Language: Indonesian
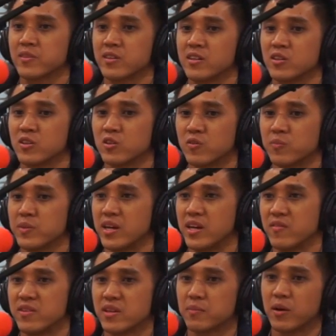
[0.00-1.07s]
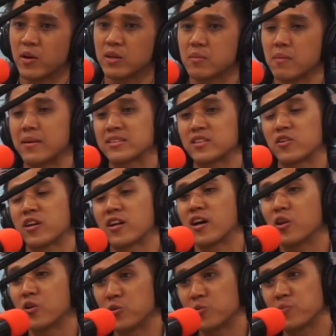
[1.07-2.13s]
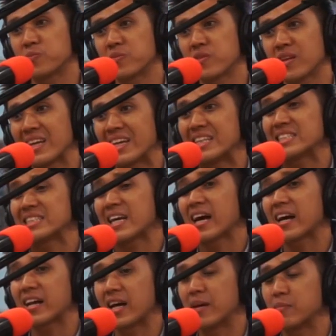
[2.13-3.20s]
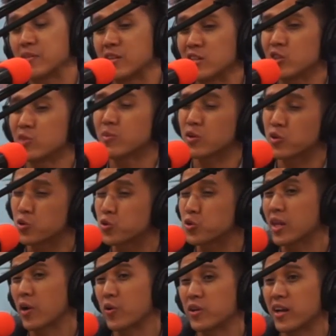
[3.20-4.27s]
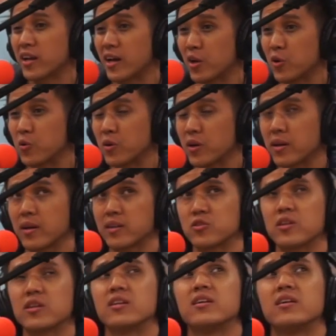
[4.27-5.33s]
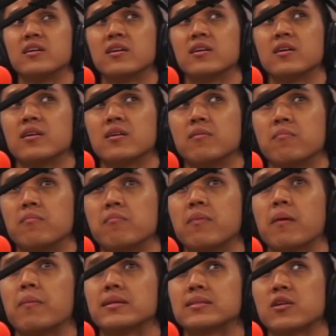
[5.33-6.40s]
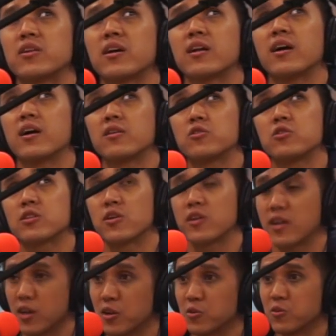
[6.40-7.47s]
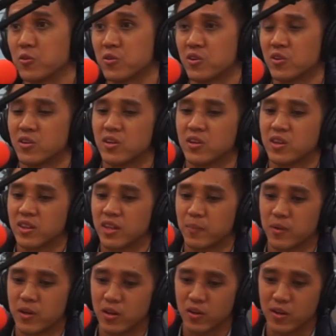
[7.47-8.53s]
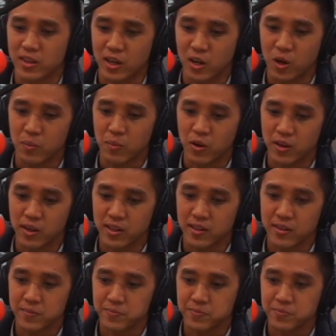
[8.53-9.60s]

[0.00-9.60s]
itu behavior baru 15 tahun yang lalu. Hmm. Instagram itu baru tujuh tahun yang lalu. Hmm. Sorry, 14 tahun yang lalu, 7 tahun yang lalu. Yeah. Tapi kalau kita ngomongin